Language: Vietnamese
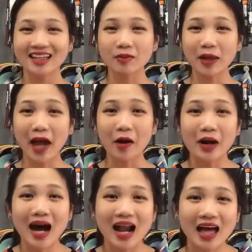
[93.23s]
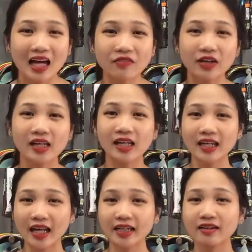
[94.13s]
Tiếp theo là cây vợt
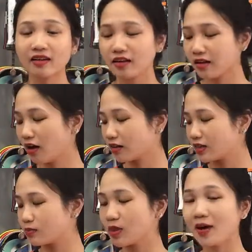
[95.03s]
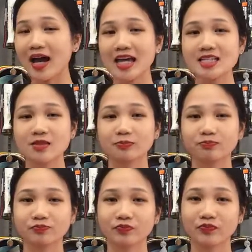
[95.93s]
Lining N93S.
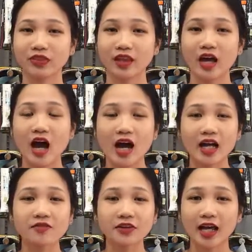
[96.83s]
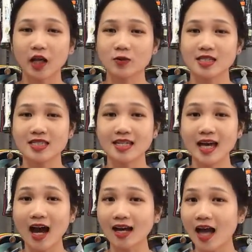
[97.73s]
Cây vợt này có giá chính
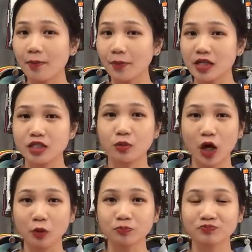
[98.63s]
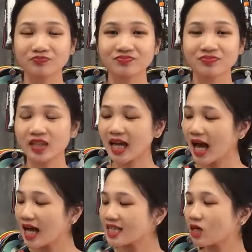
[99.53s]
hãng là 7 triệu đồng.
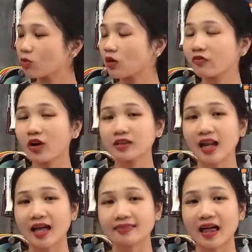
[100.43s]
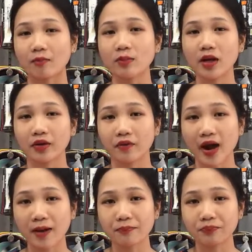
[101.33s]
Trọng lượng vợt là
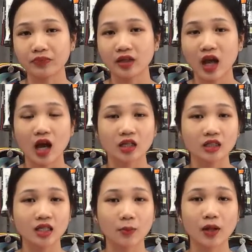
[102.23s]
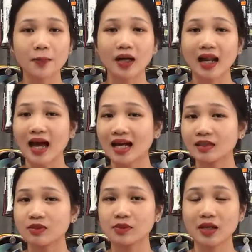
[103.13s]
87g, điểm cân bằng là
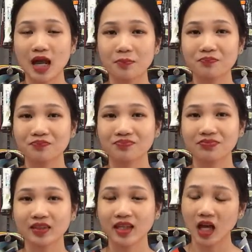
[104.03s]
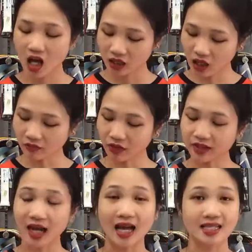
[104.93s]
295. Thân vợt
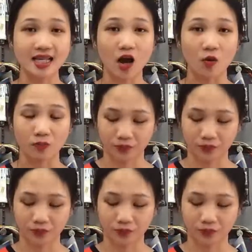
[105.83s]
khá dẻo.